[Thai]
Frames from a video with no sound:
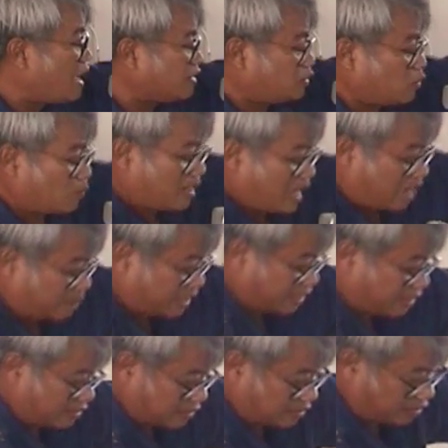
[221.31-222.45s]
ล่าสูบน้ำเนี่
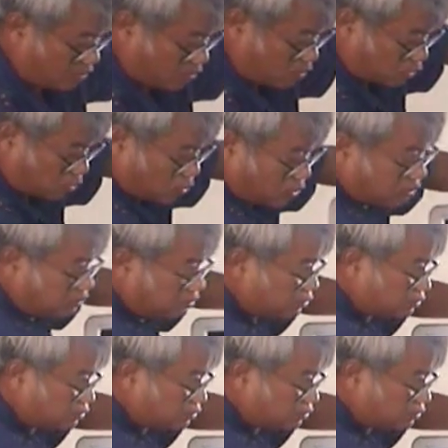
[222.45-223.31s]
ยจะต้องลงทุน